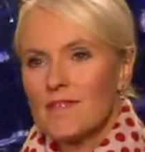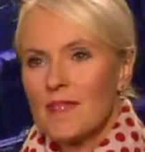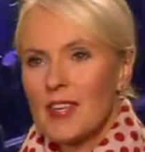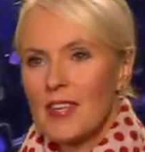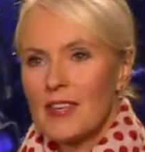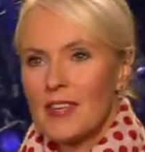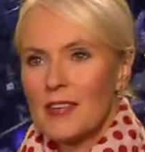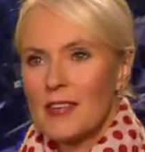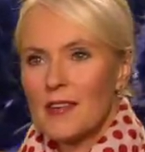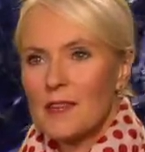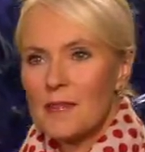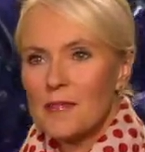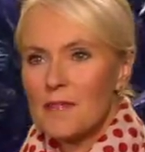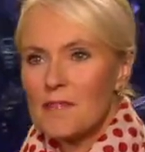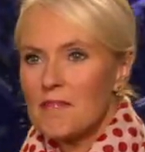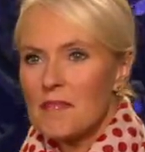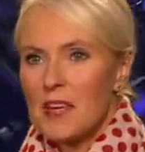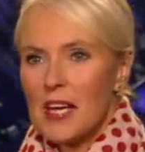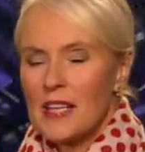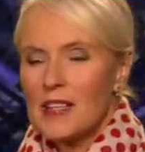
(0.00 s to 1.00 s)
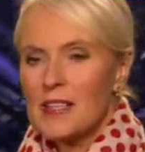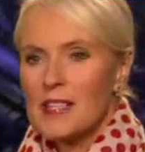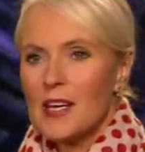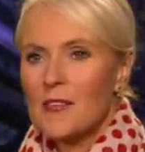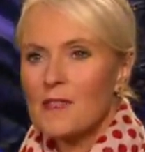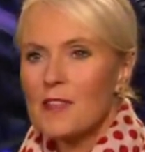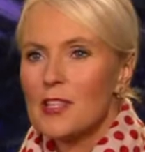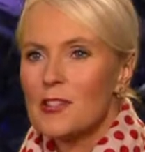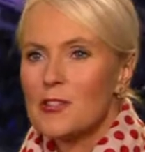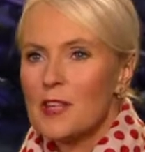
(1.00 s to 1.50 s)
äh, ganz
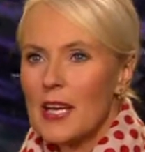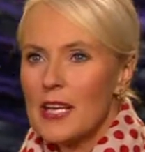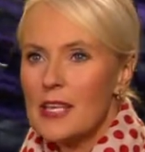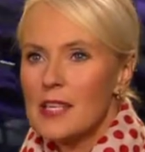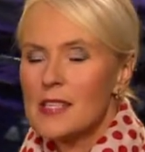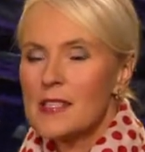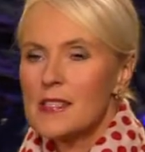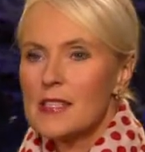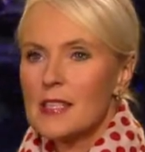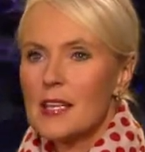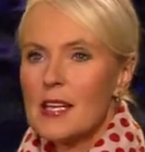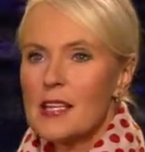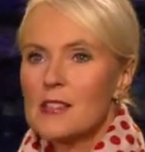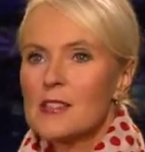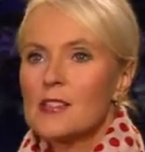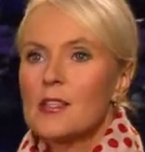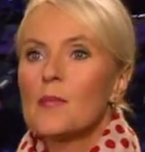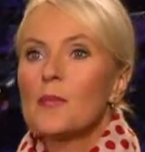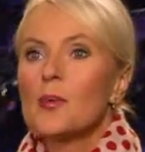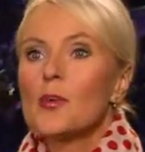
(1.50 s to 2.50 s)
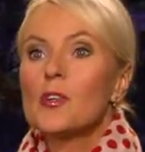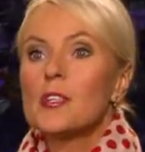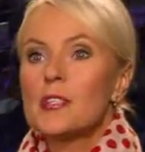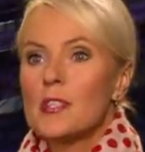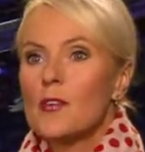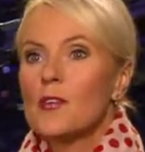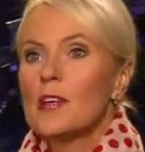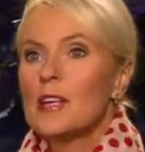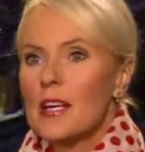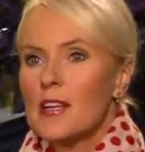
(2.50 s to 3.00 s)
einfach zu handeln sind. Also es ermöglicht
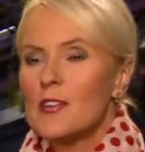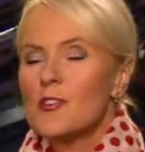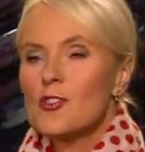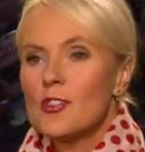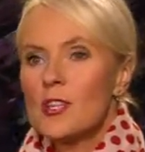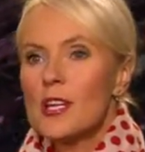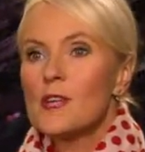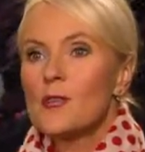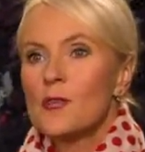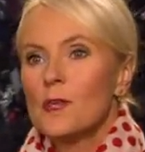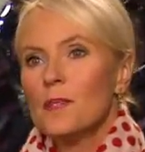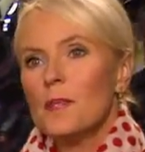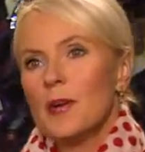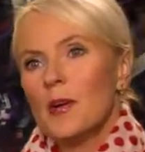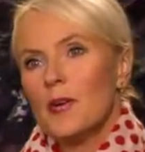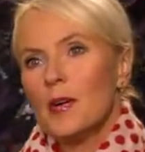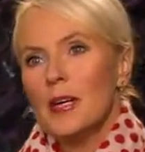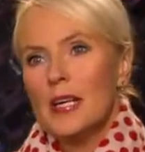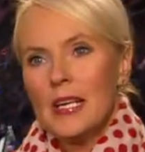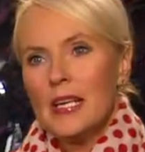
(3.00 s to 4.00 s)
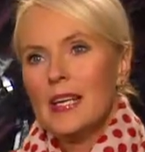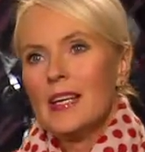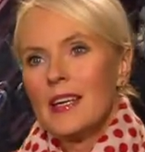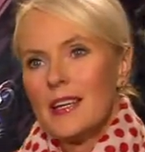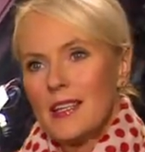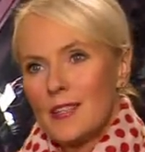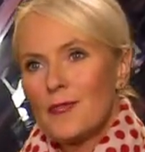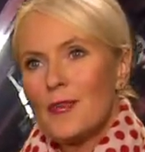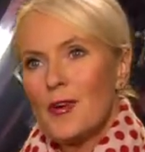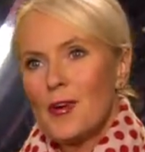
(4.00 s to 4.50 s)
auch einen ganz schnellen Umbau.
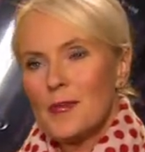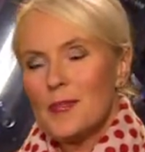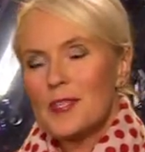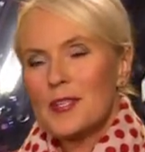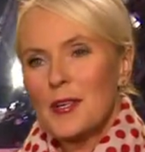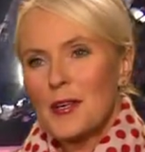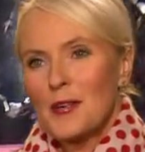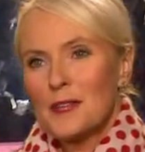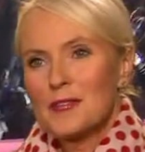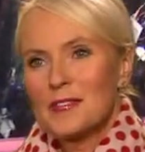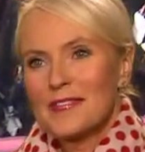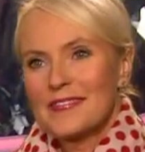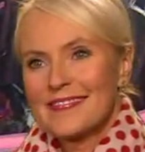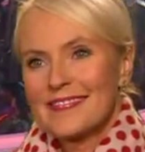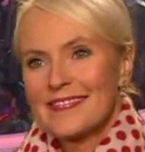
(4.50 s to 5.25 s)
Ich freue mich drauf.